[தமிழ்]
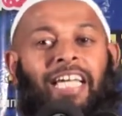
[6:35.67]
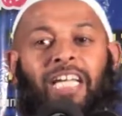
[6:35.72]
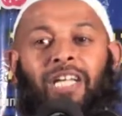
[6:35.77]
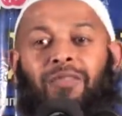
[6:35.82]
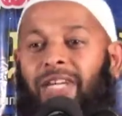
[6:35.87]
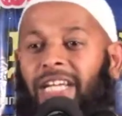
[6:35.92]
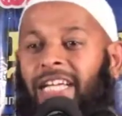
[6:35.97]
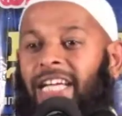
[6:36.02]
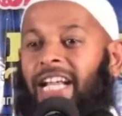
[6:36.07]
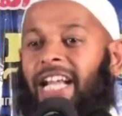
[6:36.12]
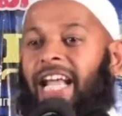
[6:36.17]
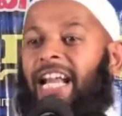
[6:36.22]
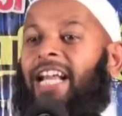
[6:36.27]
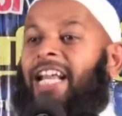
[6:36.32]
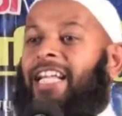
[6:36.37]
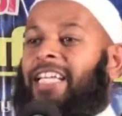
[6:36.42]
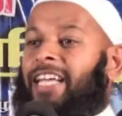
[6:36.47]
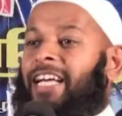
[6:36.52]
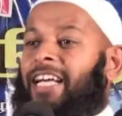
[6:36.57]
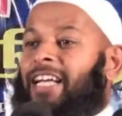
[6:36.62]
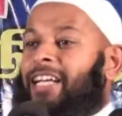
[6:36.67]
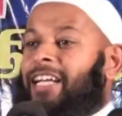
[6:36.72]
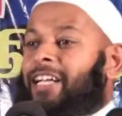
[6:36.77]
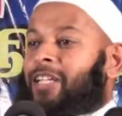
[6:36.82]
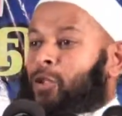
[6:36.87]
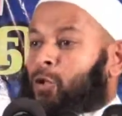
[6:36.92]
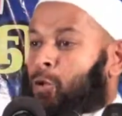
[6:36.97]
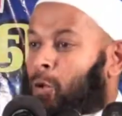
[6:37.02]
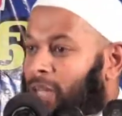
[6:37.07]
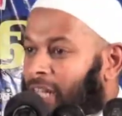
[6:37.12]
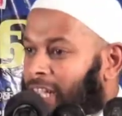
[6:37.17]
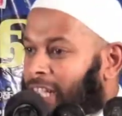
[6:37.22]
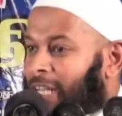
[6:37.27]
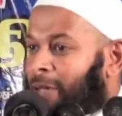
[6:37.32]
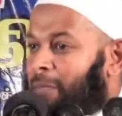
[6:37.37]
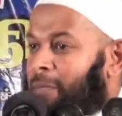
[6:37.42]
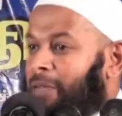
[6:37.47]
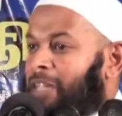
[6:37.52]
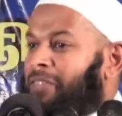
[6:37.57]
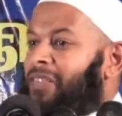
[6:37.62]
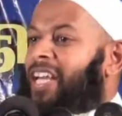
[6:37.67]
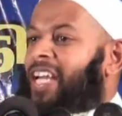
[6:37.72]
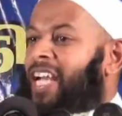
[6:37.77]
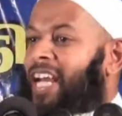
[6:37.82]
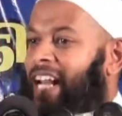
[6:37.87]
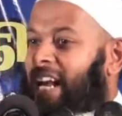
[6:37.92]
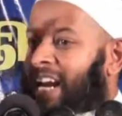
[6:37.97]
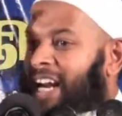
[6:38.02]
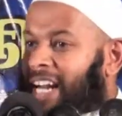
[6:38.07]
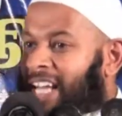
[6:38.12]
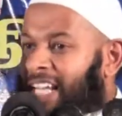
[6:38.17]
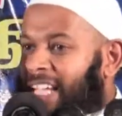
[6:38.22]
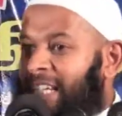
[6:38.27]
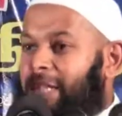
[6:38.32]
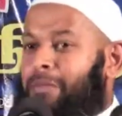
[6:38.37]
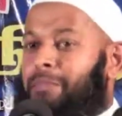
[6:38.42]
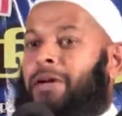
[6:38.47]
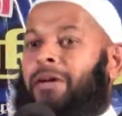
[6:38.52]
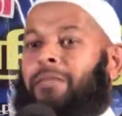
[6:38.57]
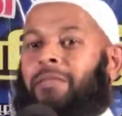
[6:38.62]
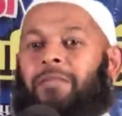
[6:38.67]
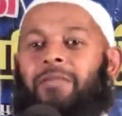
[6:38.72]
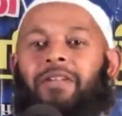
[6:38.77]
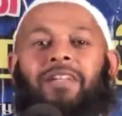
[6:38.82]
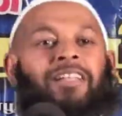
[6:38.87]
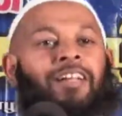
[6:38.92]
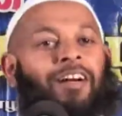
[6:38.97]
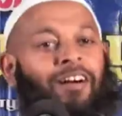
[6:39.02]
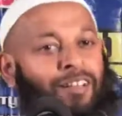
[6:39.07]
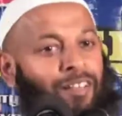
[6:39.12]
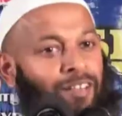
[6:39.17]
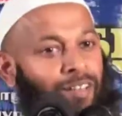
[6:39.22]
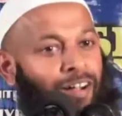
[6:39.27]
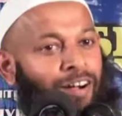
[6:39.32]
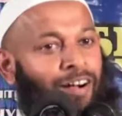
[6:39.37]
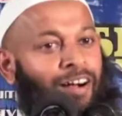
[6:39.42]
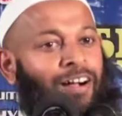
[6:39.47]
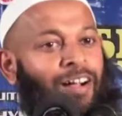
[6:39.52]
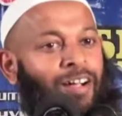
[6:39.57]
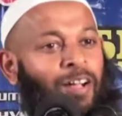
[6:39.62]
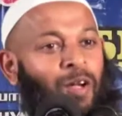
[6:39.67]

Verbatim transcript: இவைகள் அல்ல சுவர்க்கம் இவைகள் அல்ல இன்பம் யா அல்லாஹ்